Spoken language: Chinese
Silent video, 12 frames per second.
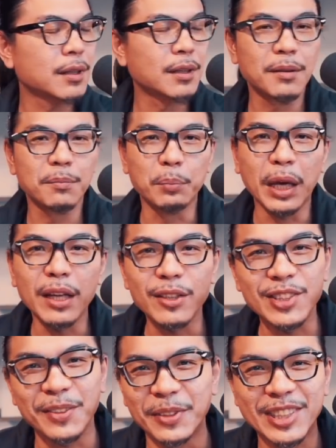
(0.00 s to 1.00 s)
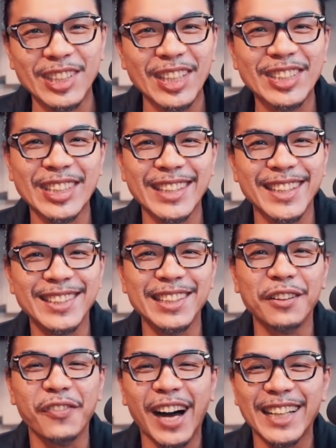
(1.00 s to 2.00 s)
没有什么神奇的事
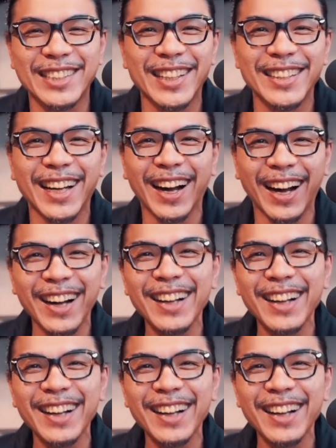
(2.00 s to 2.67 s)
发生啊